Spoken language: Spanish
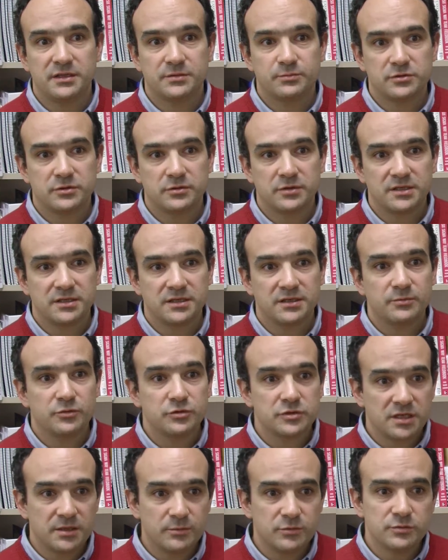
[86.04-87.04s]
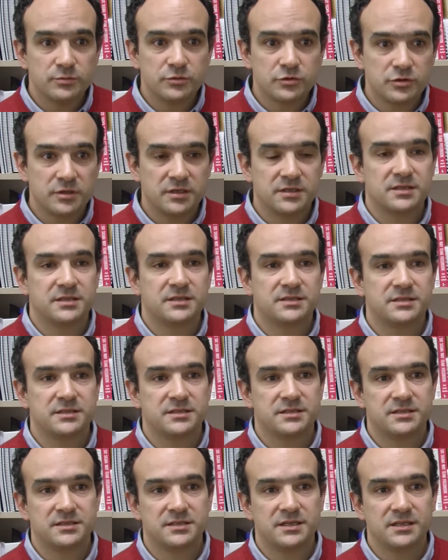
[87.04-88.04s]
después lo que buscamos mucho en las
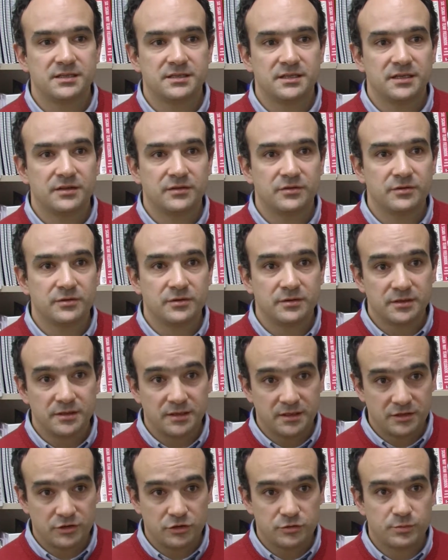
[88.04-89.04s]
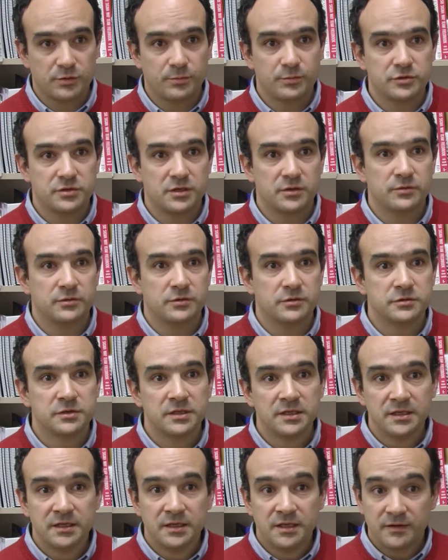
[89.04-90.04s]
clases es la interacción entre los propios alumnos.
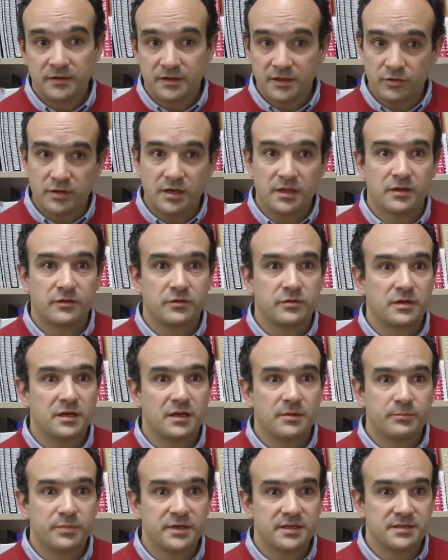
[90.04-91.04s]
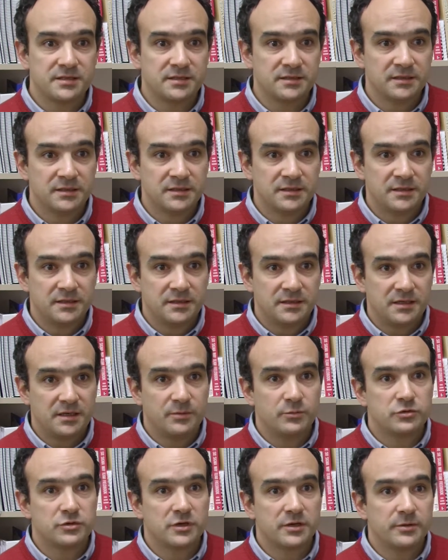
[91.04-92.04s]
La organización de la empresa
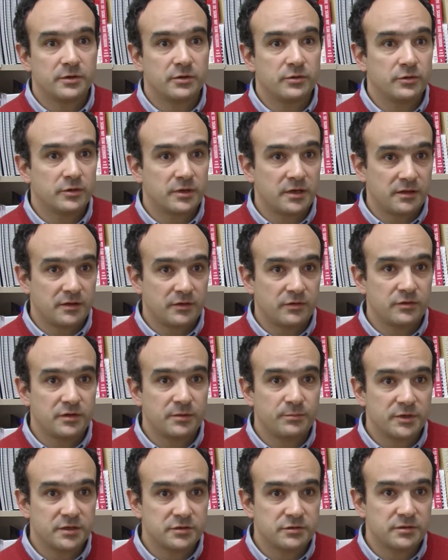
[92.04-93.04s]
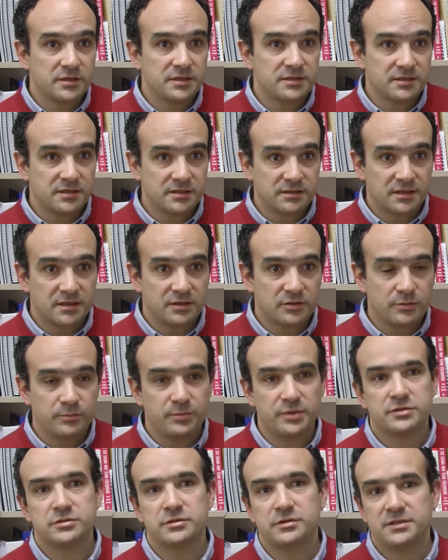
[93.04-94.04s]
tiene mucho que ver con la organización de personas y tratar con
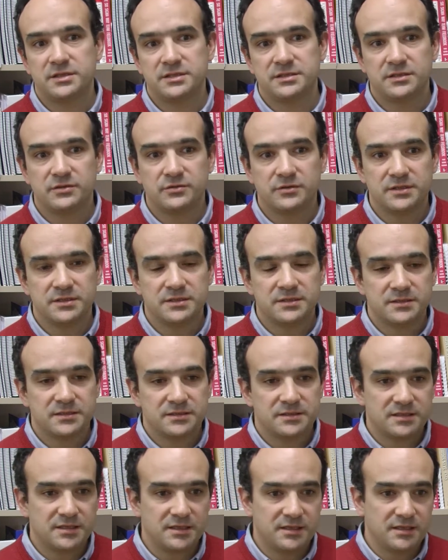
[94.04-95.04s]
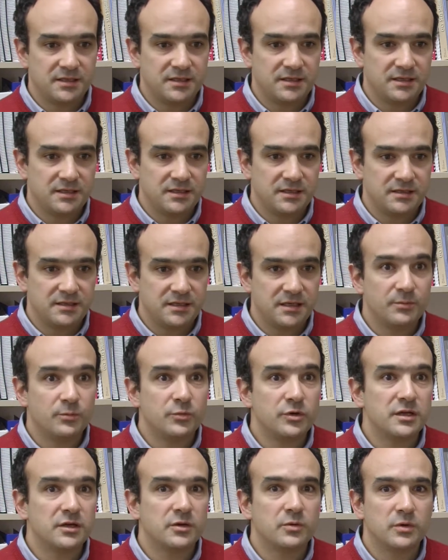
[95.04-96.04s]
personas, entonces se tiene
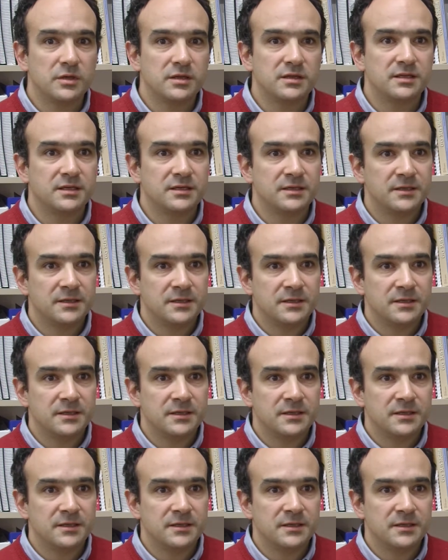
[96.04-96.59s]
muy en cuenta